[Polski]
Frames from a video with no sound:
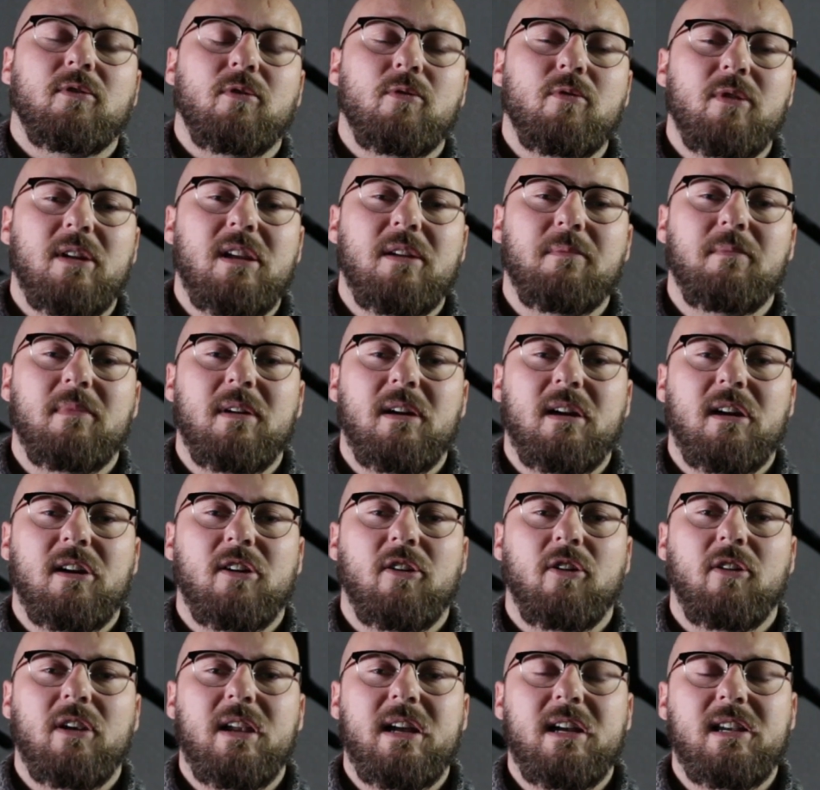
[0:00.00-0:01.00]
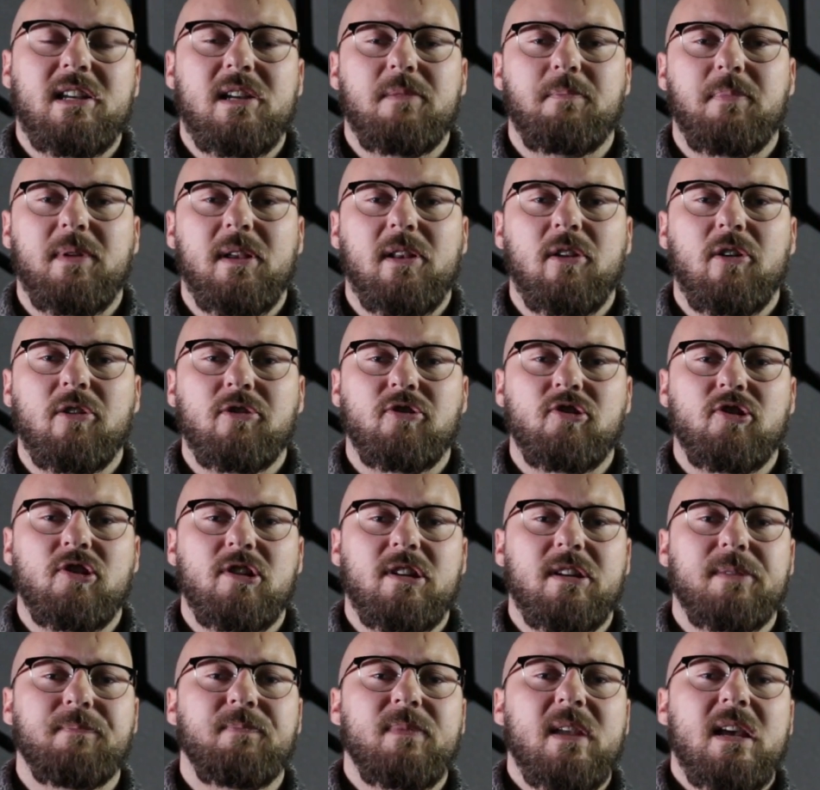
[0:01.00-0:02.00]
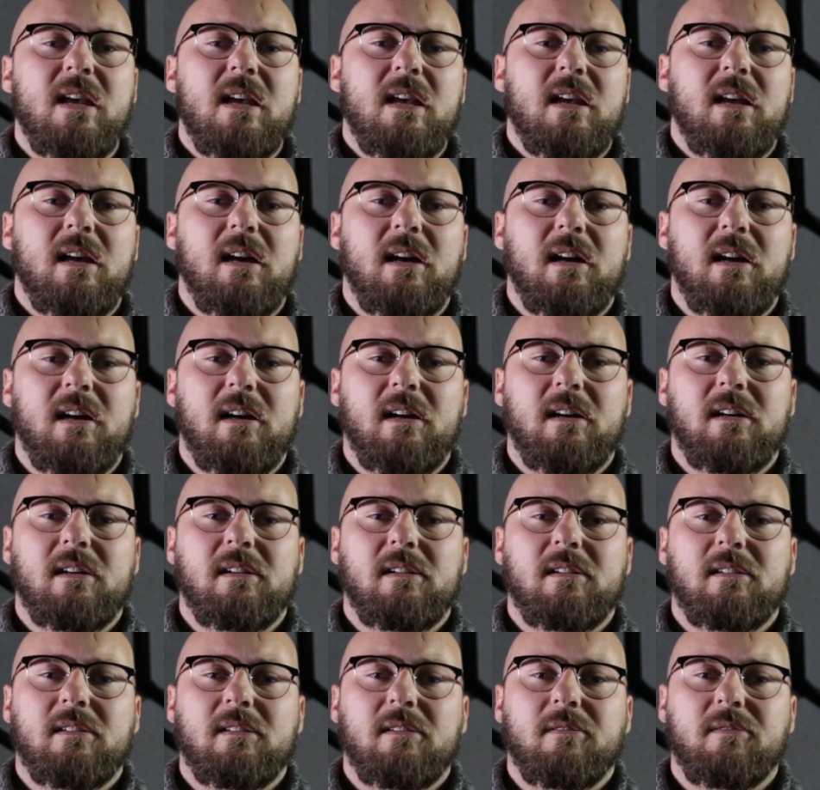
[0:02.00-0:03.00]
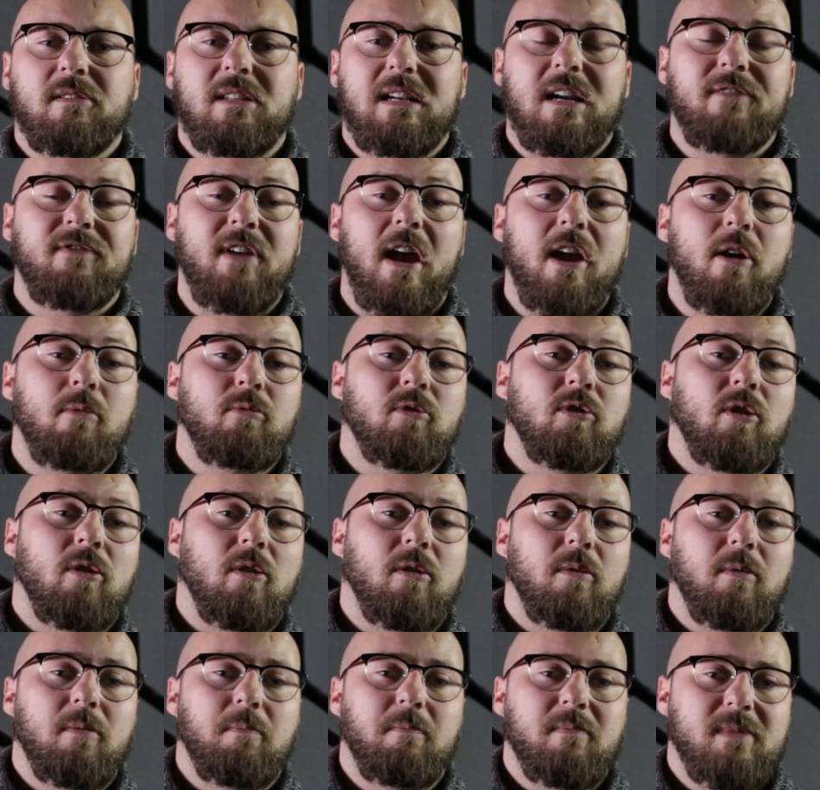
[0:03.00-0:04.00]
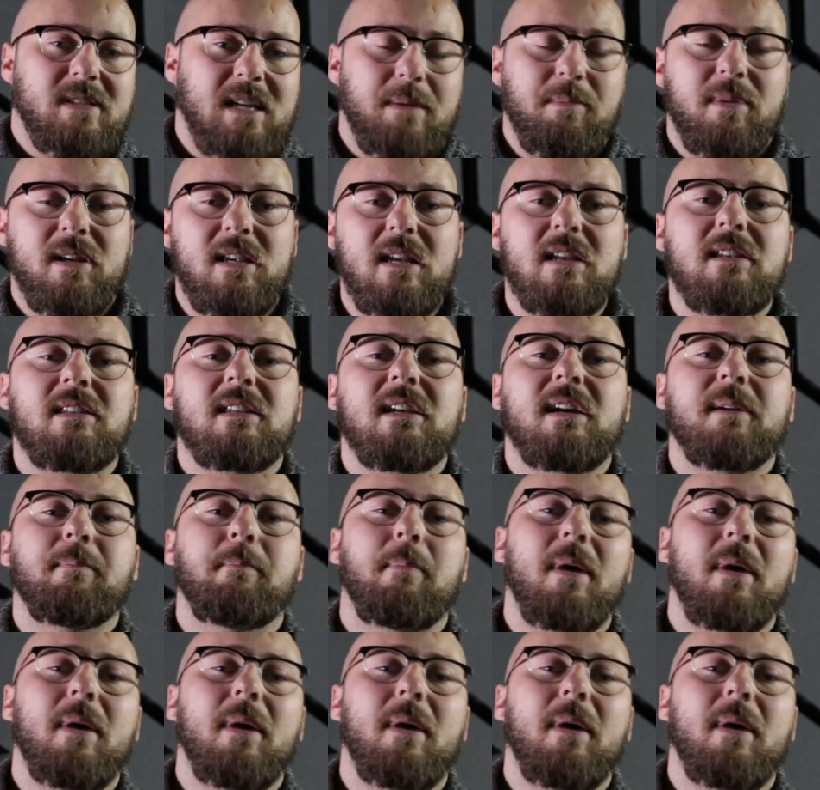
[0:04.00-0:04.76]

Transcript: drugim, kolejni piloci e, trafiają do zamkniętych